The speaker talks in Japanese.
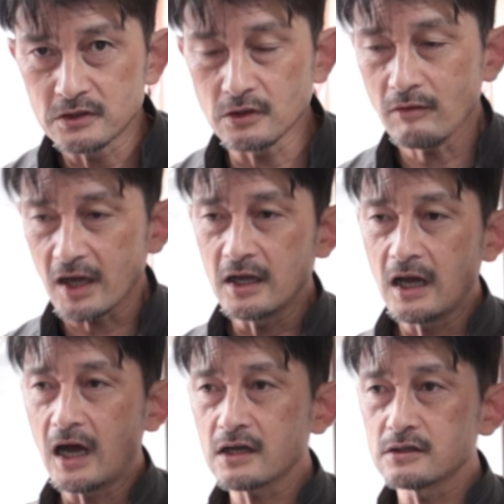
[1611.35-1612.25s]
それは
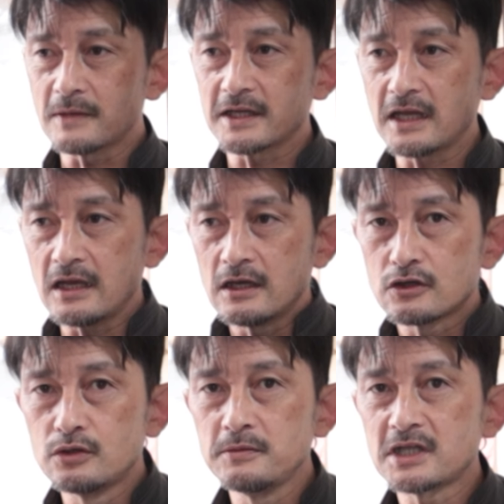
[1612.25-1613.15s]
あくまで
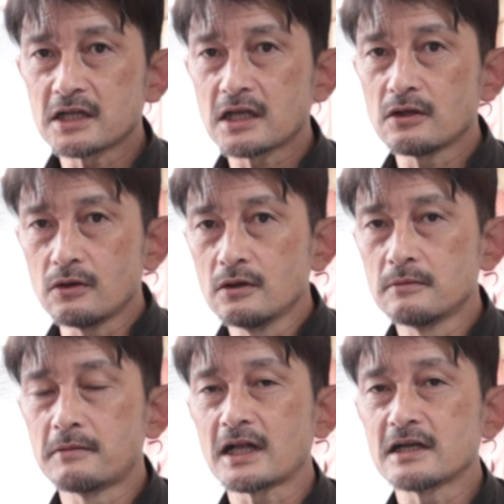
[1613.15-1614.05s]
組み立ての
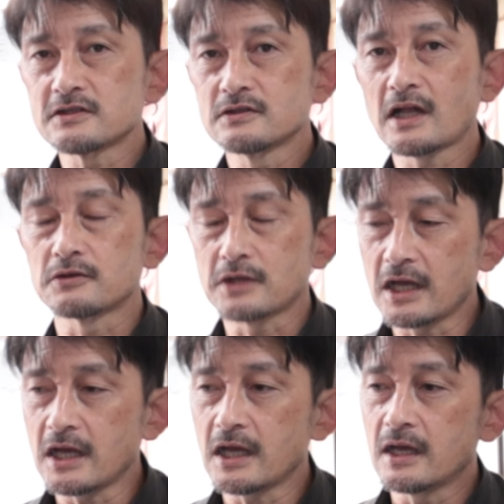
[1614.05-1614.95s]
バランスなの
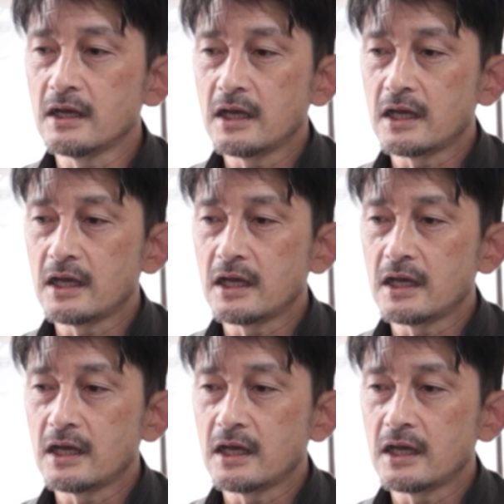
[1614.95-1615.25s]
で、